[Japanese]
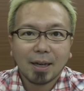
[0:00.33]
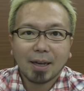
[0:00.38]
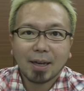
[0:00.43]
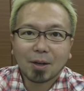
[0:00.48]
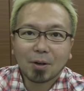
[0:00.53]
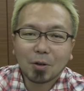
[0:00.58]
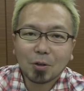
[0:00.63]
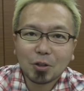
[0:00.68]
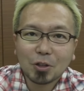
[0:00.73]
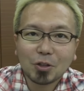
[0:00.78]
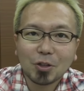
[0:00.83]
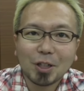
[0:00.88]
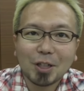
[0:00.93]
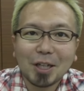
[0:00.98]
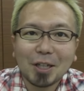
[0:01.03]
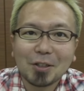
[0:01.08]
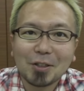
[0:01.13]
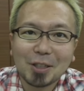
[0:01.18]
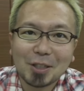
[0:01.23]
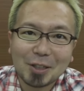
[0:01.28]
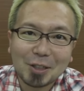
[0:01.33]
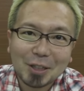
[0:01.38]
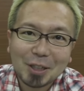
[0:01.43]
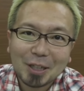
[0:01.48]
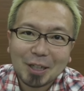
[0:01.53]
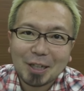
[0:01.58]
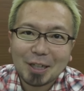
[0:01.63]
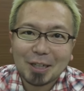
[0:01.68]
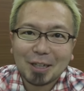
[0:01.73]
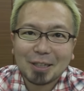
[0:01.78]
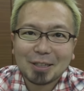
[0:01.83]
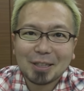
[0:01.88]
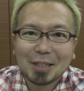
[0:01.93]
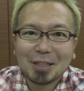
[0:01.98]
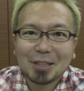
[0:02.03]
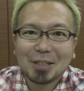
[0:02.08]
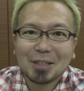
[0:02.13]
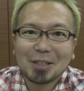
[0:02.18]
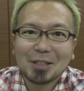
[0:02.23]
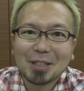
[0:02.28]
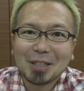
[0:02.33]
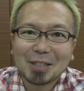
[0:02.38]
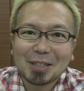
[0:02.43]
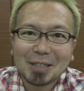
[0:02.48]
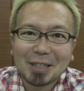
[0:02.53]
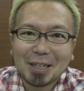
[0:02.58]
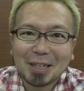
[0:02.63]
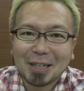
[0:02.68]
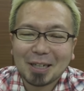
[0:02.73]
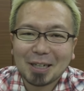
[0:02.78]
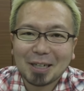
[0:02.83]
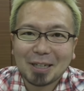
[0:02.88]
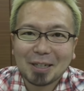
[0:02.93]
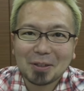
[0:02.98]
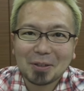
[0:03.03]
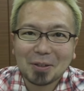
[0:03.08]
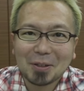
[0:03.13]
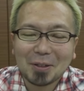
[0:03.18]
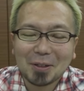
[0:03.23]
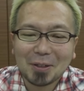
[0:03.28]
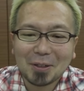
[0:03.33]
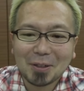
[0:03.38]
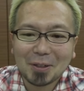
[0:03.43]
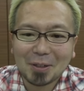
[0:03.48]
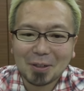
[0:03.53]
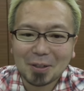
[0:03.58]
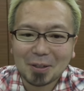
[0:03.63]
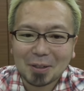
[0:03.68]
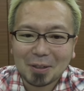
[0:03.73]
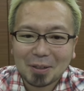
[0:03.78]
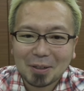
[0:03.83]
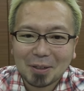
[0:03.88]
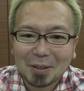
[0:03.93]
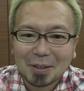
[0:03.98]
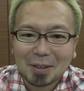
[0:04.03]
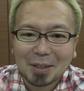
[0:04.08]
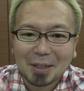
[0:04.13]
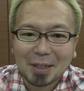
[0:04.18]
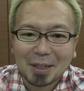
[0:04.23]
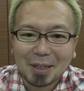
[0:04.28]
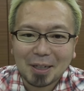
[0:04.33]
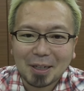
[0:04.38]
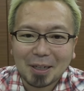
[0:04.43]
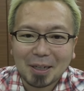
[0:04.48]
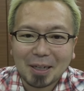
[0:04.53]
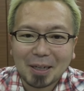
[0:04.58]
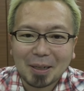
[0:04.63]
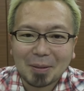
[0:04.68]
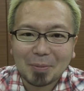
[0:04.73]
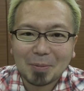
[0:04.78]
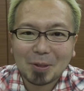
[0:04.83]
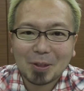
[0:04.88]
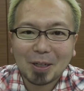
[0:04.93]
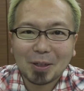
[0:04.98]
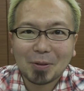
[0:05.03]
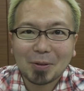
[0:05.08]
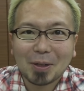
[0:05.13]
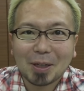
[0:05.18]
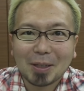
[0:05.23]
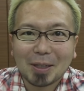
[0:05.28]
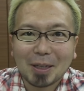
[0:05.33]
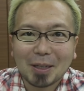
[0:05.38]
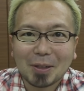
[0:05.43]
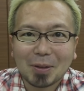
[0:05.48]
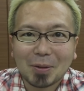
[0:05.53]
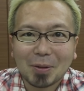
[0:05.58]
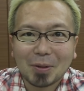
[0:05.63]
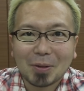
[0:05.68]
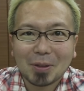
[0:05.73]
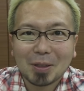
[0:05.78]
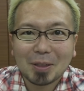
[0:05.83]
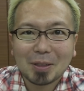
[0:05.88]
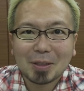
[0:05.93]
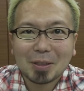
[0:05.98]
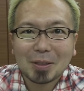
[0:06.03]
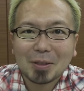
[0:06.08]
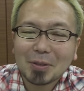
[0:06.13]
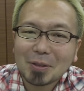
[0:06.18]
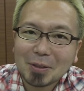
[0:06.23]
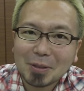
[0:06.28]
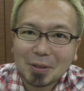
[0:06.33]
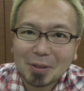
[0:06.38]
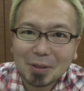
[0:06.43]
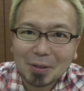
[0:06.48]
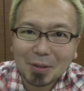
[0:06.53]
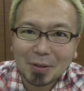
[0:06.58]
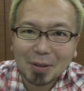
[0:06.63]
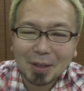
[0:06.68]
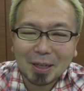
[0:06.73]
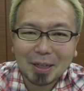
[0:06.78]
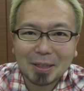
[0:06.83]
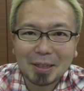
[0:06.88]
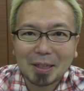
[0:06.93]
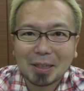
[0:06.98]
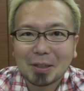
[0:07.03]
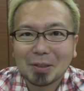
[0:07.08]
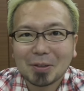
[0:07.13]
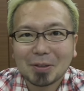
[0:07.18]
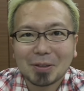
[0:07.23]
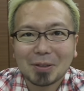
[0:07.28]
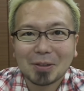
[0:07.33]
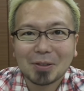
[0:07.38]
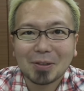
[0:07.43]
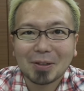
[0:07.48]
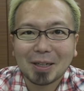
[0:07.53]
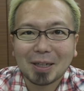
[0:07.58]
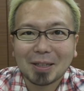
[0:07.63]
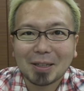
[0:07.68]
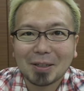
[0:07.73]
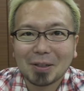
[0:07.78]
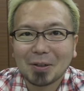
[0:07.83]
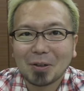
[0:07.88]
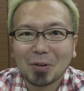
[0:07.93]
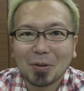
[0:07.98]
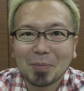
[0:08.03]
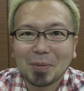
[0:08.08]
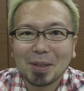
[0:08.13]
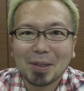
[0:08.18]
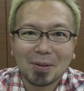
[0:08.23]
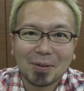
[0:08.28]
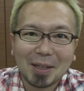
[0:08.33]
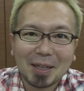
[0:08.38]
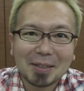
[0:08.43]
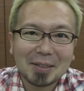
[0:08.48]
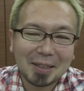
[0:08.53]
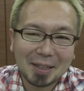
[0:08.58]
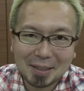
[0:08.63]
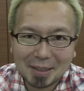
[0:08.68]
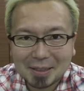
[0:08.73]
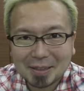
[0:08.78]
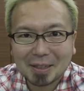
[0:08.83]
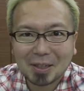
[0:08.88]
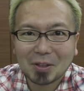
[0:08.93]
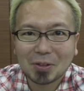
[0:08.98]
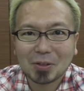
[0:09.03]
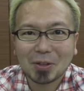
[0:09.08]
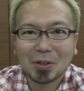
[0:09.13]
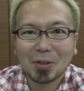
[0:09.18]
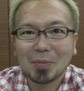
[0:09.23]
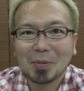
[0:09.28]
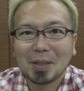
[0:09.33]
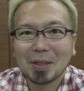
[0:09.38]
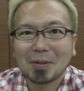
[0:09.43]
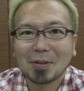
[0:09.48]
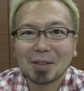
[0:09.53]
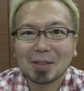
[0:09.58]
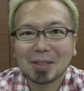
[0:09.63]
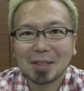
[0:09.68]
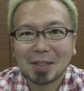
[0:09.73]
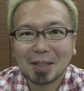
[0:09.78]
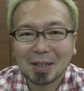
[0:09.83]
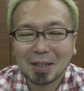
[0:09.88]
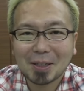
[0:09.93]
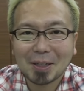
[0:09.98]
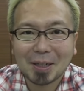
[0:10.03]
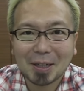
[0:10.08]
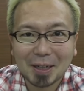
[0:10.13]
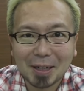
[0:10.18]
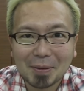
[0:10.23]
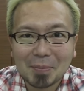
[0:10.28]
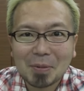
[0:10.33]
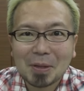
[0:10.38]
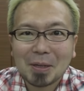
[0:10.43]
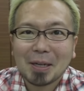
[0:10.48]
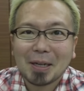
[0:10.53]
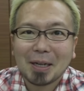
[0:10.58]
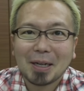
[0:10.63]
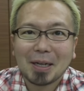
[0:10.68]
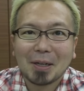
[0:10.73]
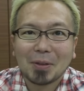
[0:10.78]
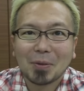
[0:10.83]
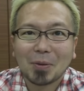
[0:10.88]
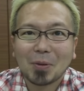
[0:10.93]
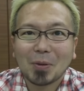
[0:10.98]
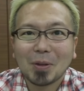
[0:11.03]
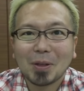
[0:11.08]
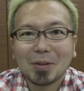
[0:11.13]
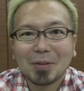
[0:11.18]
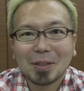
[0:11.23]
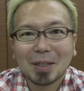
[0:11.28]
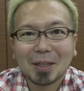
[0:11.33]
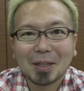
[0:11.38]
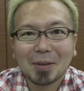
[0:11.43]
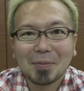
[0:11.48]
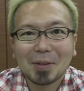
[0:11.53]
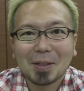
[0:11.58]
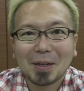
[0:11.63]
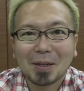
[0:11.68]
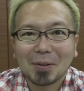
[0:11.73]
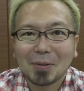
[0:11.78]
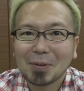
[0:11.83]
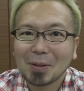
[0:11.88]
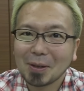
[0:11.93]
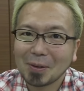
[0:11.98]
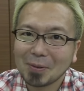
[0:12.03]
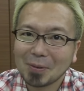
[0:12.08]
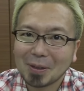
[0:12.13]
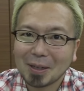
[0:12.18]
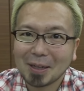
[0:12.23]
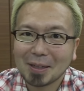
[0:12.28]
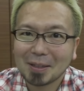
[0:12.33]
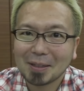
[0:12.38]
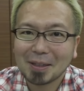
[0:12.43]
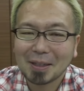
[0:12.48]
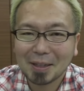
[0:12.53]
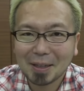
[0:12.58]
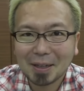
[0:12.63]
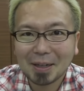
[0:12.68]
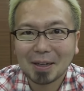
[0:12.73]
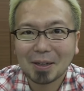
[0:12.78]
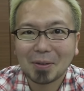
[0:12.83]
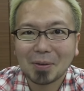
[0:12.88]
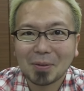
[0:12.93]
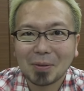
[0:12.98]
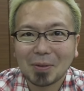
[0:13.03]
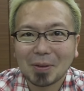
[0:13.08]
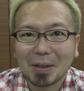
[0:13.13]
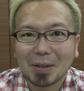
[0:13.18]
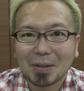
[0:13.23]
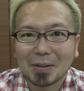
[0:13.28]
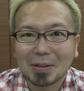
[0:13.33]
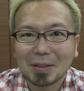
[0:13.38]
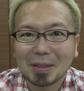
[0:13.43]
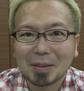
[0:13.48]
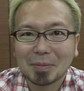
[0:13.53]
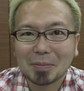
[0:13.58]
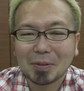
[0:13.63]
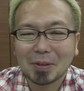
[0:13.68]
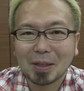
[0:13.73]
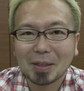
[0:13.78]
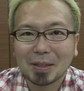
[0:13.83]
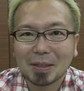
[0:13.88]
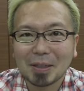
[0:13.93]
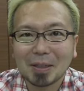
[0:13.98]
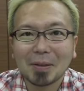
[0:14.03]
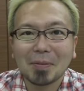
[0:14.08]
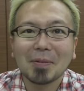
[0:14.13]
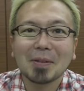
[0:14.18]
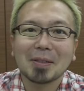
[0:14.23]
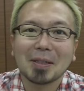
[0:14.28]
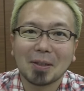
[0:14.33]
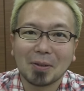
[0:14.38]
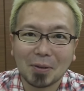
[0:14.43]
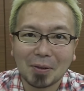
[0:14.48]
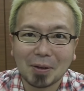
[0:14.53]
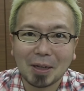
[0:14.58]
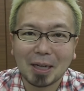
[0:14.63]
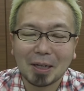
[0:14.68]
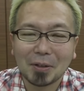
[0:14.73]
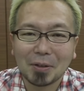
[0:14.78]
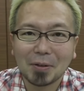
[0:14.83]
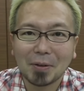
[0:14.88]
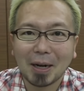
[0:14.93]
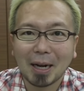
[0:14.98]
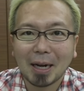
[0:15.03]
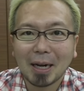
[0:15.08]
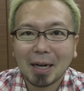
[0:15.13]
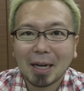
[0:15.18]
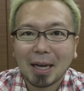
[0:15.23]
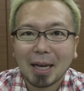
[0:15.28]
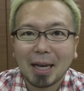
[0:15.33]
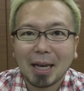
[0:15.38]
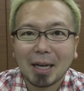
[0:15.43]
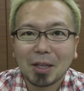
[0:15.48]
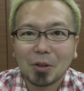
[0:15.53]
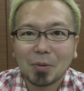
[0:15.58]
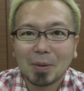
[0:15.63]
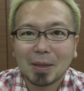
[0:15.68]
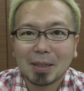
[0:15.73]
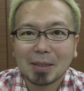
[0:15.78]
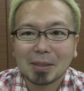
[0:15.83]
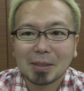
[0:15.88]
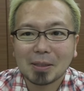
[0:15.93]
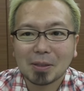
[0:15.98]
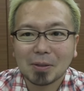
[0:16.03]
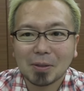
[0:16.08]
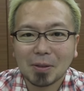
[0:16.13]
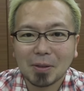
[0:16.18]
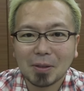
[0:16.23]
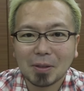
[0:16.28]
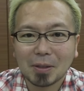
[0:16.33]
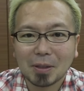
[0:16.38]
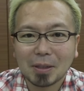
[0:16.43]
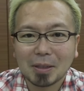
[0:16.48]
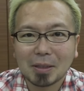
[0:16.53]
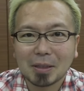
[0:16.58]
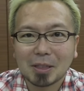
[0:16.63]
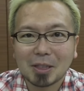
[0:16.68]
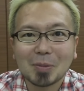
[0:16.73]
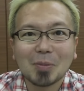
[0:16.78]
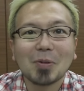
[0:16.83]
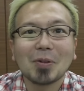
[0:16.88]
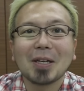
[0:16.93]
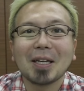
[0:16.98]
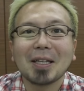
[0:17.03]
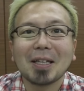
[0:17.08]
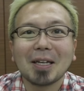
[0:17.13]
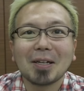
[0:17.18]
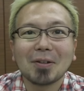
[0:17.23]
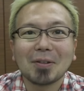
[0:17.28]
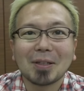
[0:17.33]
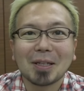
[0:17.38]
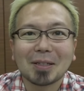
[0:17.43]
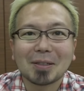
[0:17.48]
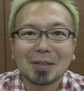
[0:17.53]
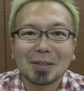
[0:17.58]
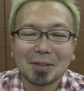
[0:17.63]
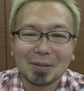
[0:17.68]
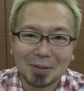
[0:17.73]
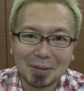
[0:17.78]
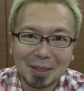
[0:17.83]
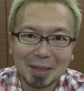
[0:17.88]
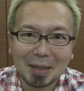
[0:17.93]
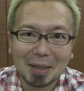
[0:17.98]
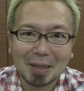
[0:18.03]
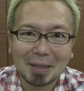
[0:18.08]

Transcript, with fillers: えー、こんにちは大樹です、えー、先日ですねあのーえー、部下の方にこうティーチングをするとかってどうするのかっていうこうビデオを出したんですけどそれを見てくださった方からあのこんな風にやってみたらどうだろうかってねあのこんな風に部下に聞いてみましたとあの要はアドバイスを質問系でやるってやつですよね。